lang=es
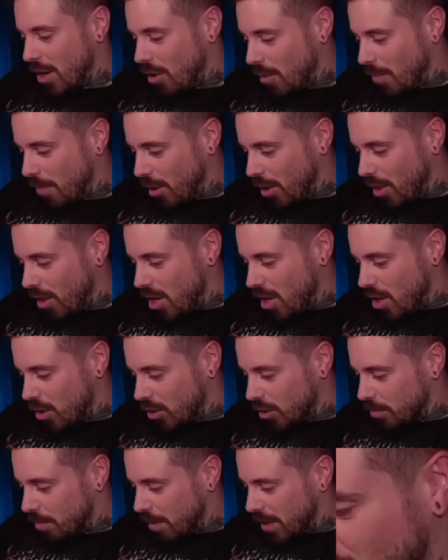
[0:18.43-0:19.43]
pero, por
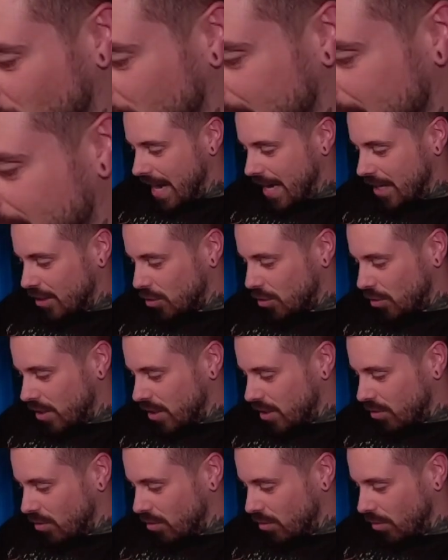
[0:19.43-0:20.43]
Dios, pero ¿quién ha
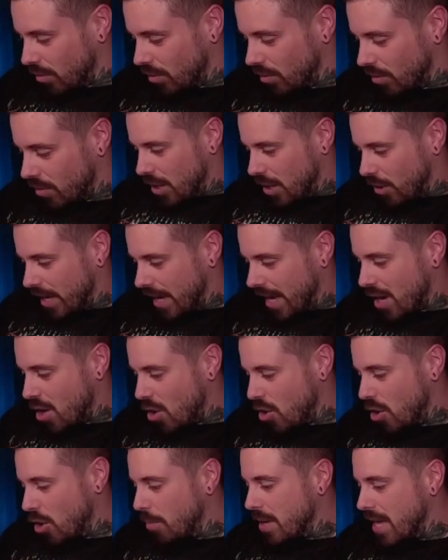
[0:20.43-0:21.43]
hecho esto? ¿Pero qué
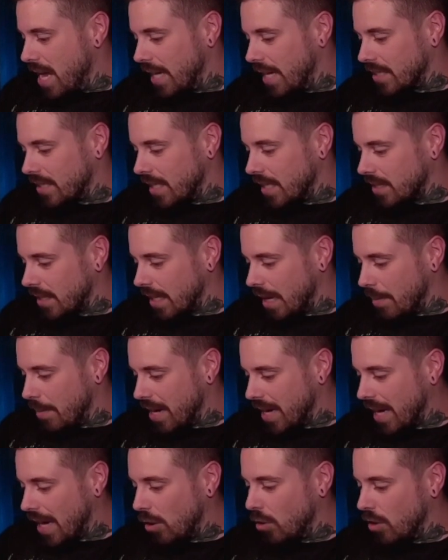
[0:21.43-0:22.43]
economía es esta?
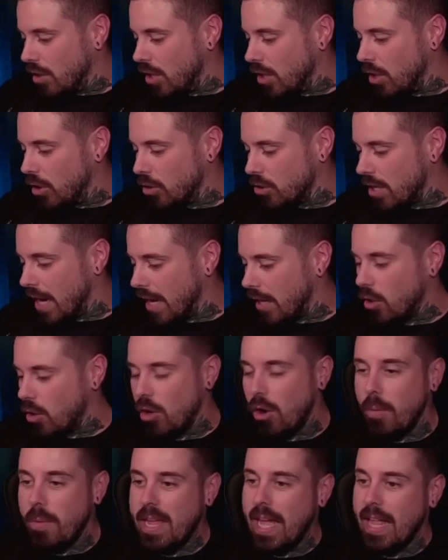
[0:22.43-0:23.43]
Me cago en Dios, ¿la
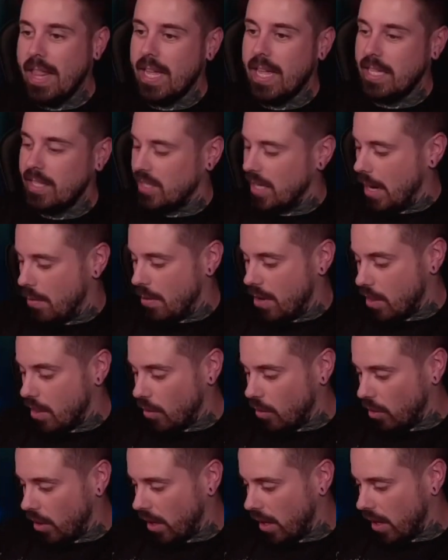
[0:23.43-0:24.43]
economía de
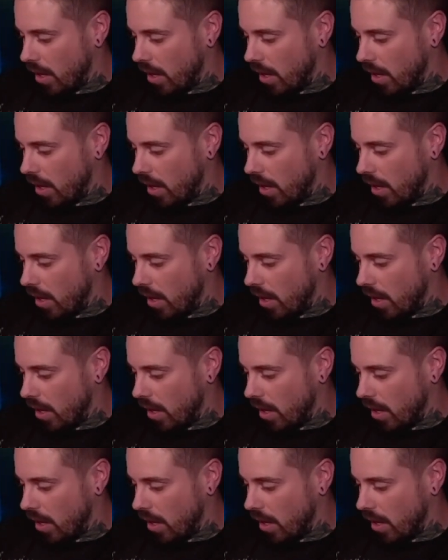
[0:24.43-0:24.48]
Chávez o